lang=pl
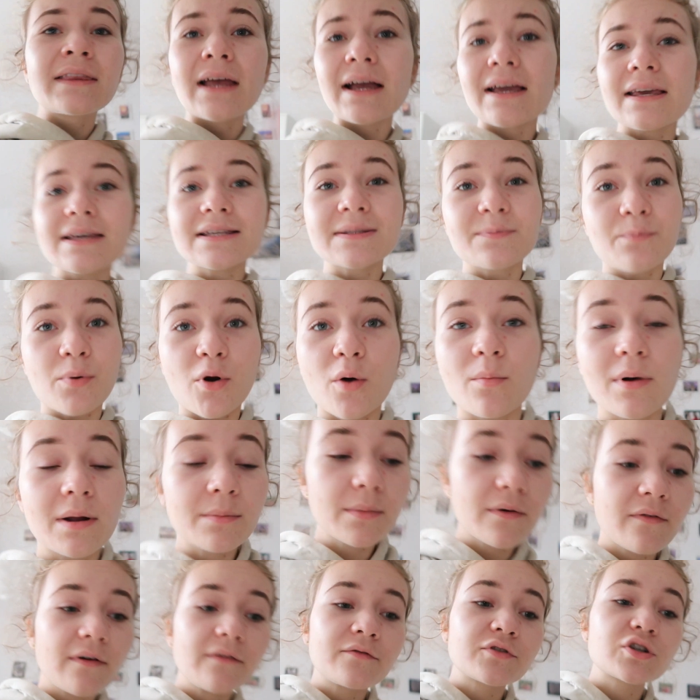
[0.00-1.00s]
taki jest
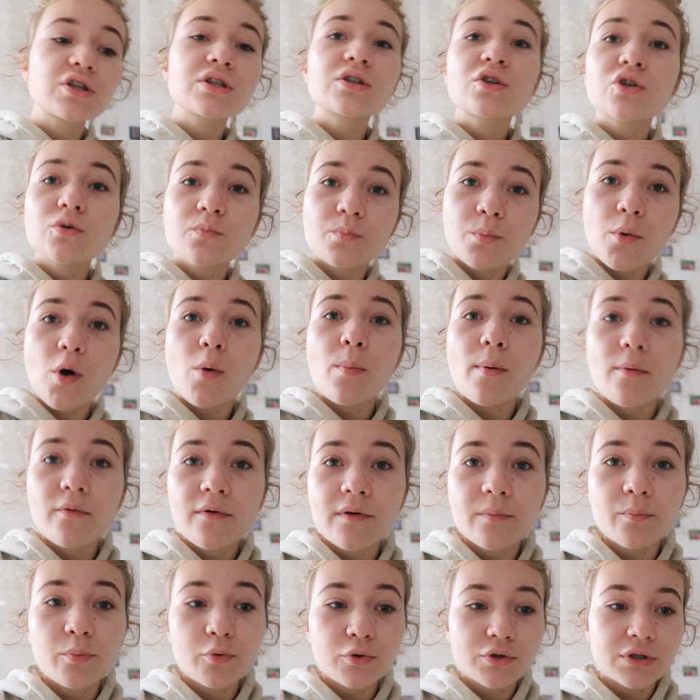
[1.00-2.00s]
problem, ja wam wszystko
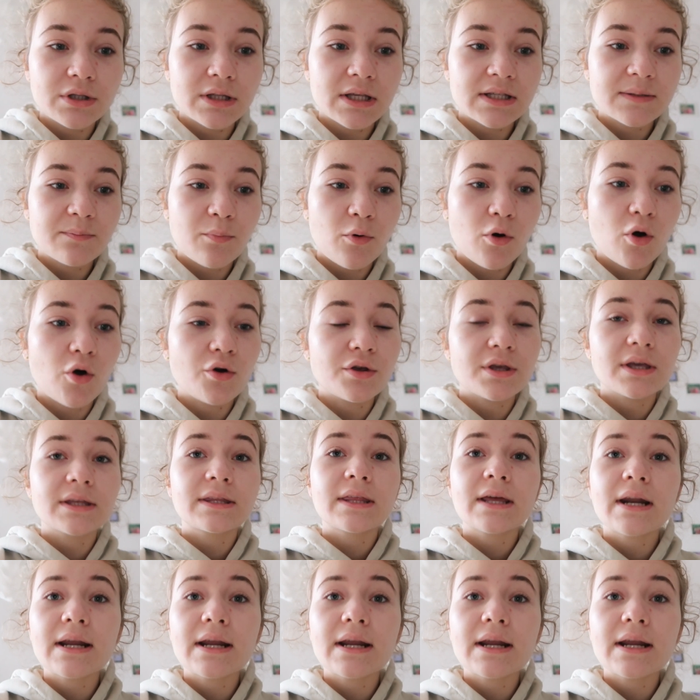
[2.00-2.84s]
opowiem później, na no spokojnie.